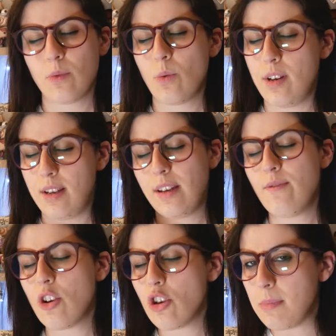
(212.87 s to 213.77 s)
quindi se
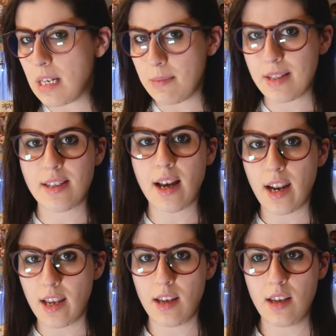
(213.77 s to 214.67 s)
voglio
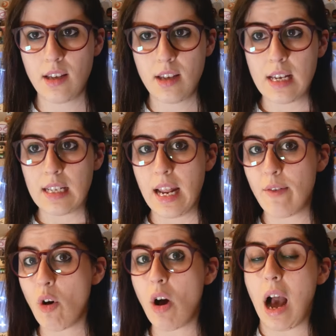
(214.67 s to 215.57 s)
minimizzare I
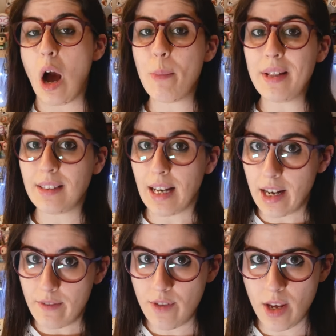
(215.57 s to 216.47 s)
devo
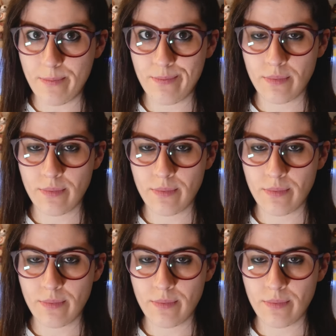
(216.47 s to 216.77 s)
aumentare V.